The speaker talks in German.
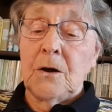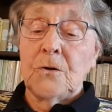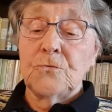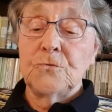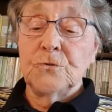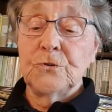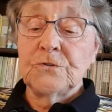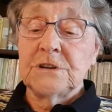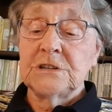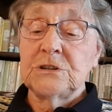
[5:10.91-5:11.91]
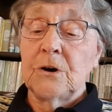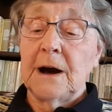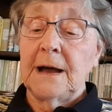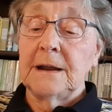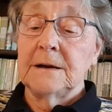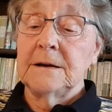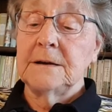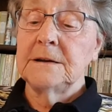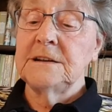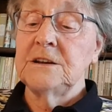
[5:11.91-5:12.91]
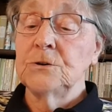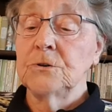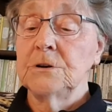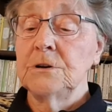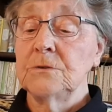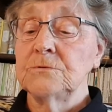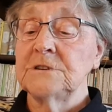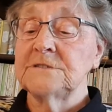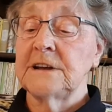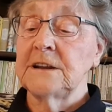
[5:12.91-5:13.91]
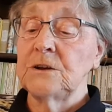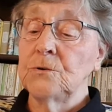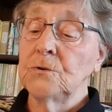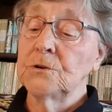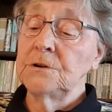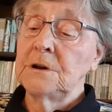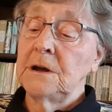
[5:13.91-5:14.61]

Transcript: Nun grüße ich noch alle, die Jungen und die Senioren,